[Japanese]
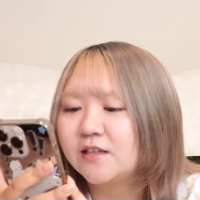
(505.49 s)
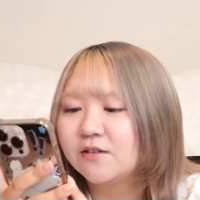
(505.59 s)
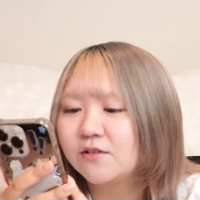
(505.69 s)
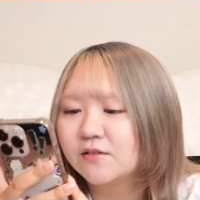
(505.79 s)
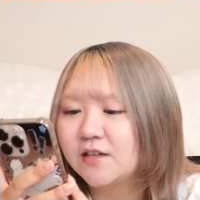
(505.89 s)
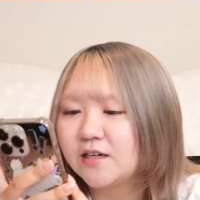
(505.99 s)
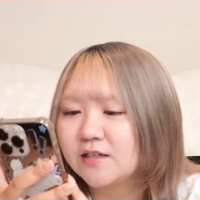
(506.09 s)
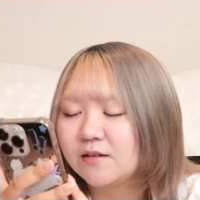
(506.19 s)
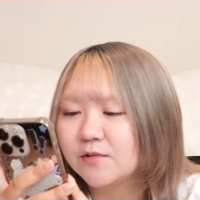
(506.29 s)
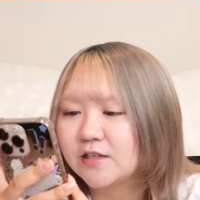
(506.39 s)

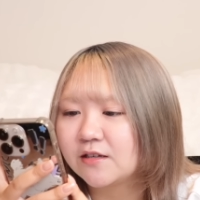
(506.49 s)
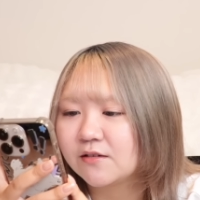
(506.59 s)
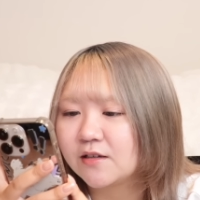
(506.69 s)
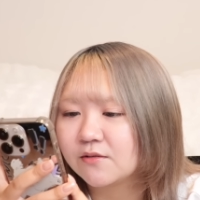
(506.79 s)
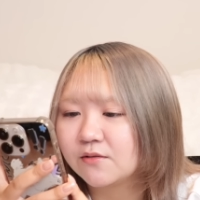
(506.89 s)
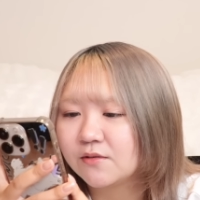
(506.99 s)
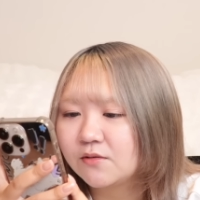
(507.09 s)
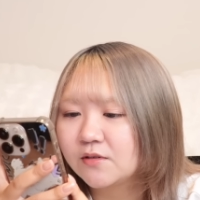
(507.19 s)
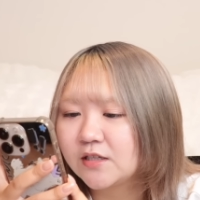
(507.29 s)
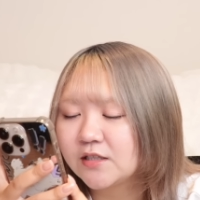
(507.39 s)
キーホルダーにもできるけど、こ
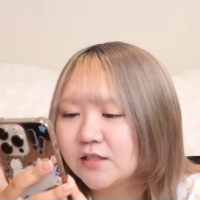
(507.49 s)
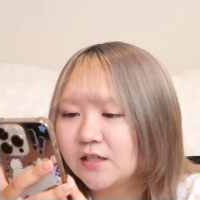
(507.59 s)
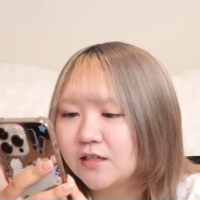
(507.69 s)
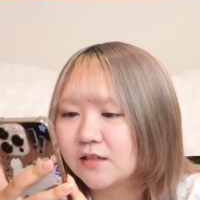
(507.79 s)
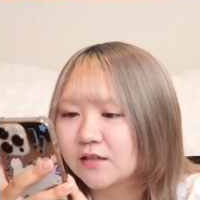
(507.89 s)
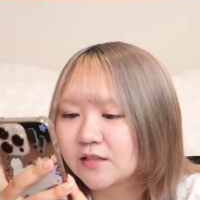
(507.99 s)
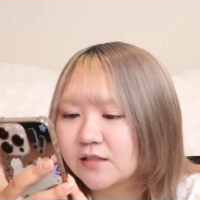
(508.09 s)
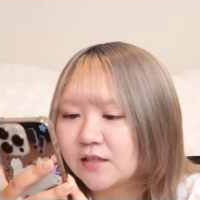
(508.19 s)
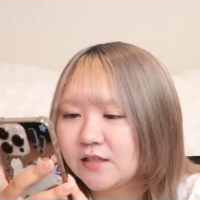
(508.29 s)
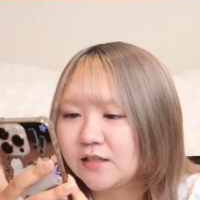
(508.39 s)
ういう感じで、なんか
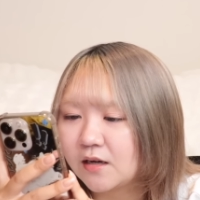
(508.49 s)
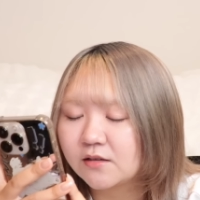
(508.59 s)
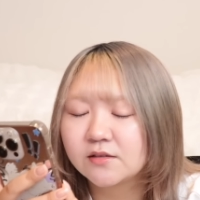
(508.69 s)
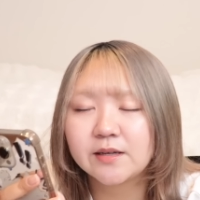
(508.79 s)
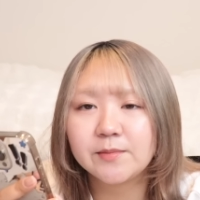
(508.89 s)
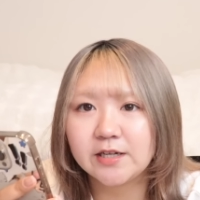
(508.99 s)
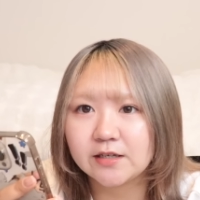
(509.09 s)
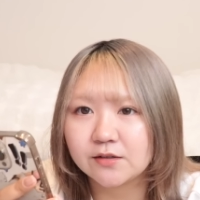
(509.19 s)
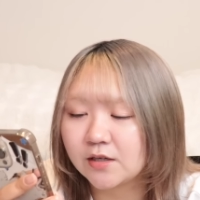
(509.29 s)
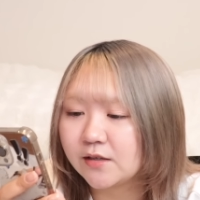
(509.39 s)
下にアクスタみた
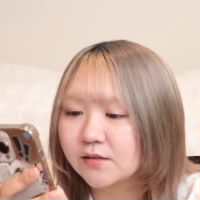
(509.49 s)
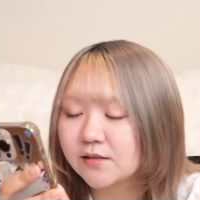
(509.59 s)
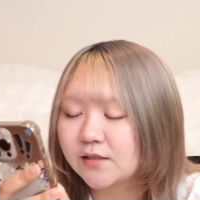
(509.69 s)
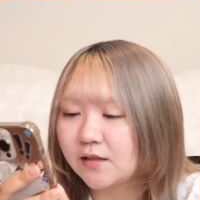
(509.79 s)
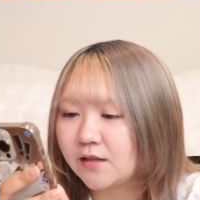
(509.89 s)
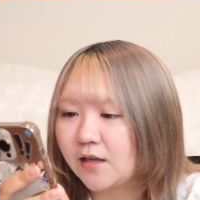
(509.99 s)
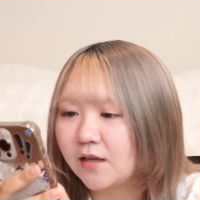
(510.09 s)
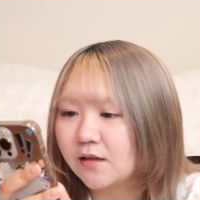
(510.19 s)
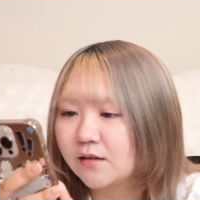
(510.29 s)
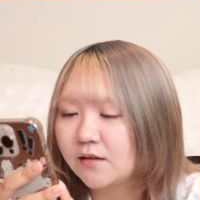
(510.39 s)
いなのかなつけて、